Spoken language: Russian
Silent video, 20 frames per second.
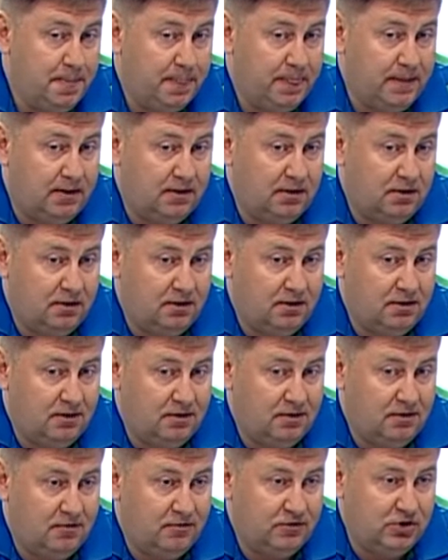э,
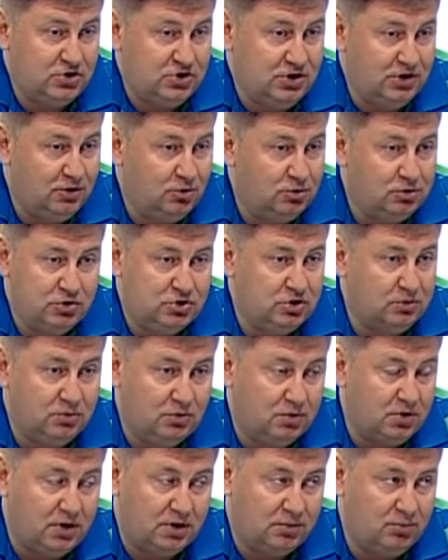в течение года очень
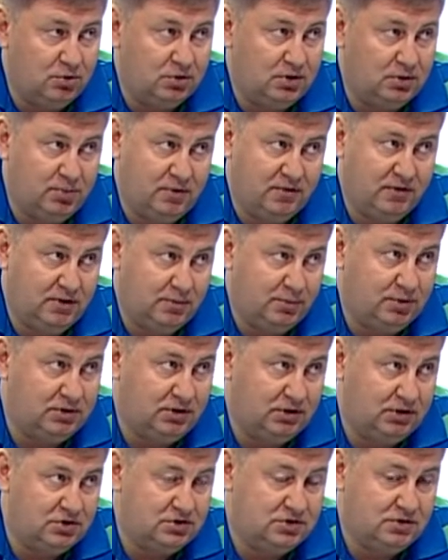много работы по
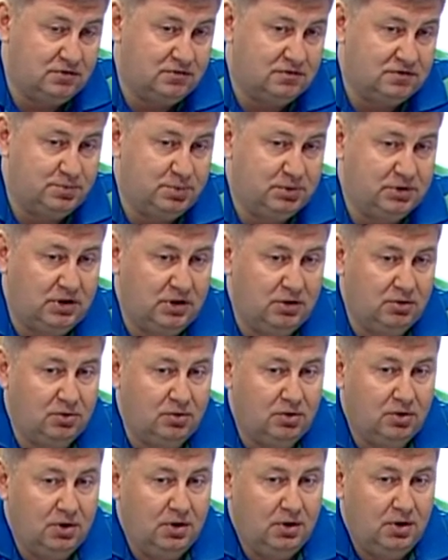военно-патриотическому воспитанию.
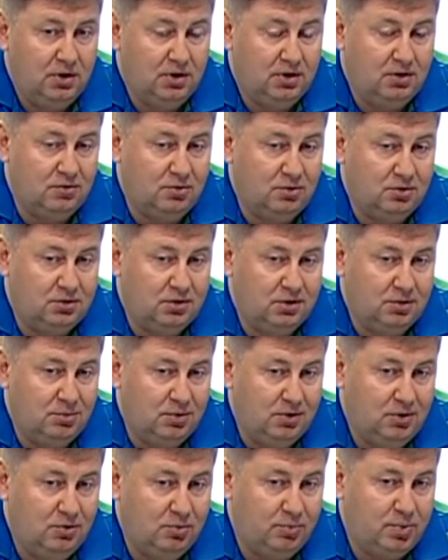Вот, и
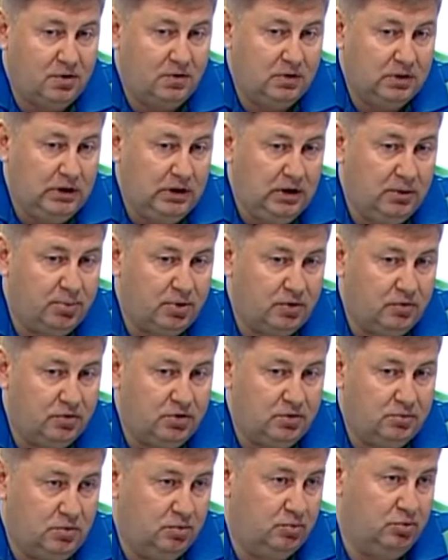мы ее проводили,
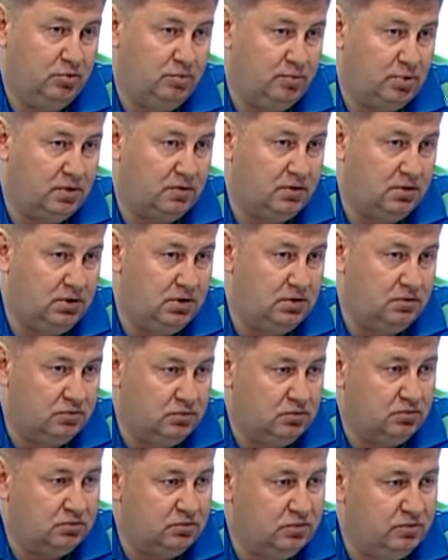проводим и будем проводить
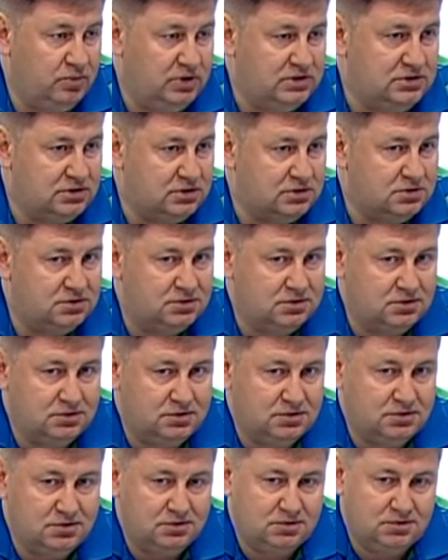ну, вместе с,
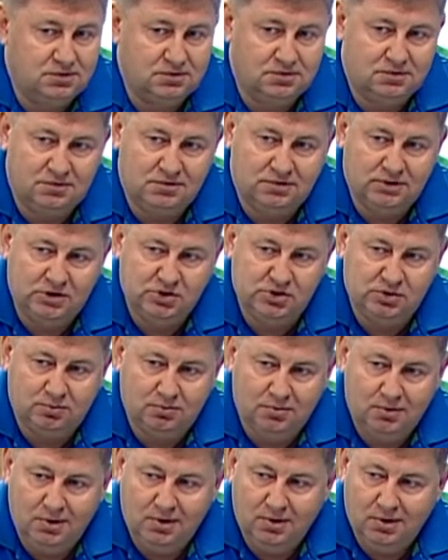с нашим
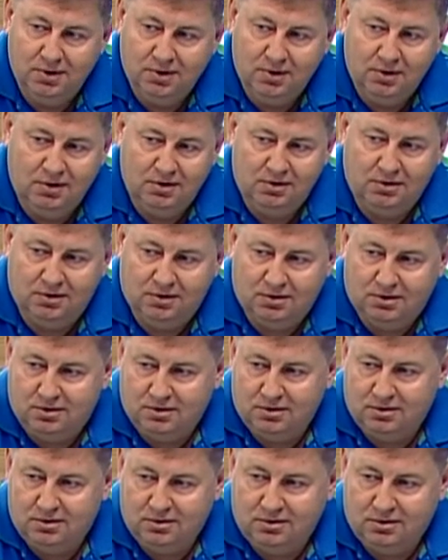
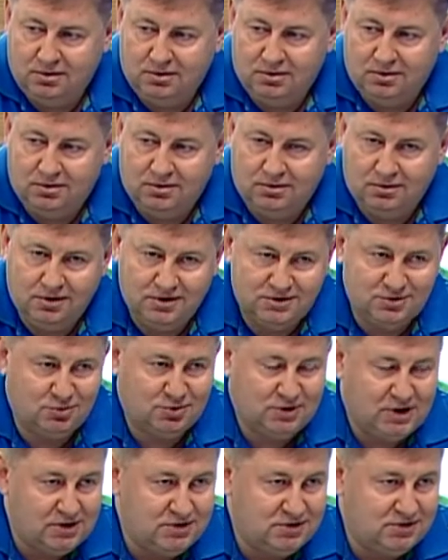э,
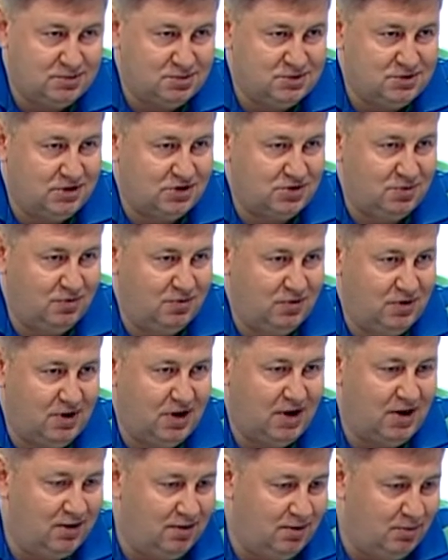государством, с нашими
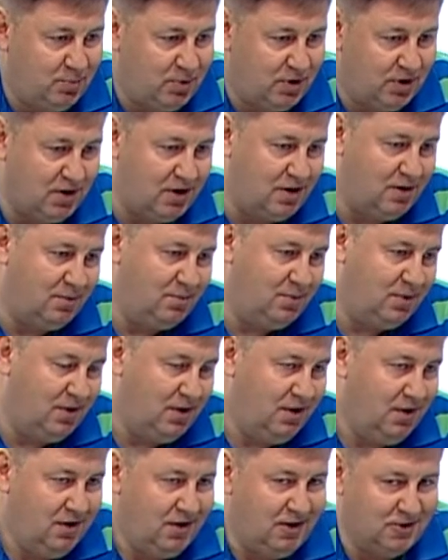федеральными программами,
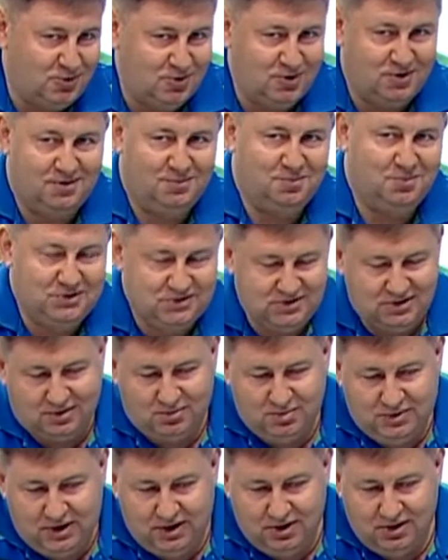которых на
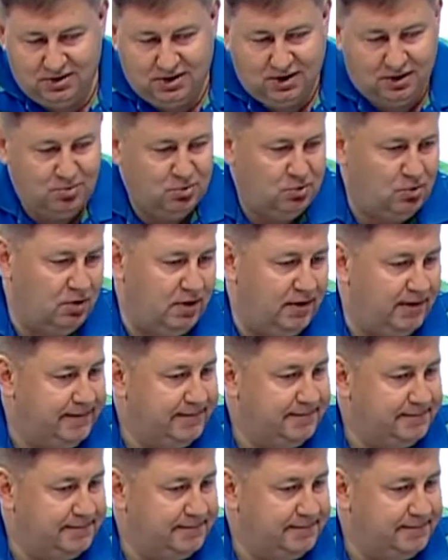самом деле не так много.